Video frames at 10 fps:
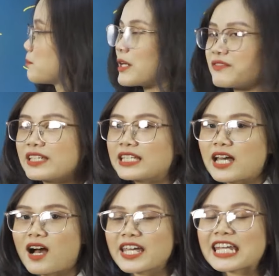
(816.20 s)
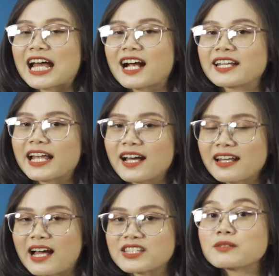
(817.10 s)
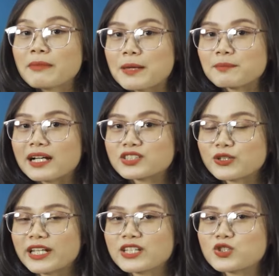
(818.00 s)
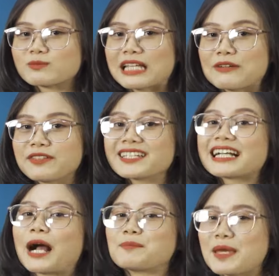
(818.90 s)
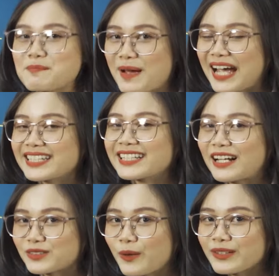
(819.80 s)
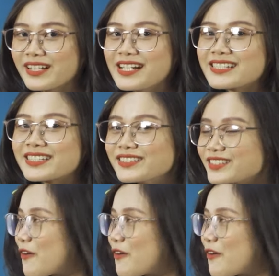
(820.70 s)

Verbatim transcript: bởi vì uh, hiragana là chữ mềm mà cho nên chúng ta viết càng mềm mại thì càng tốt chứ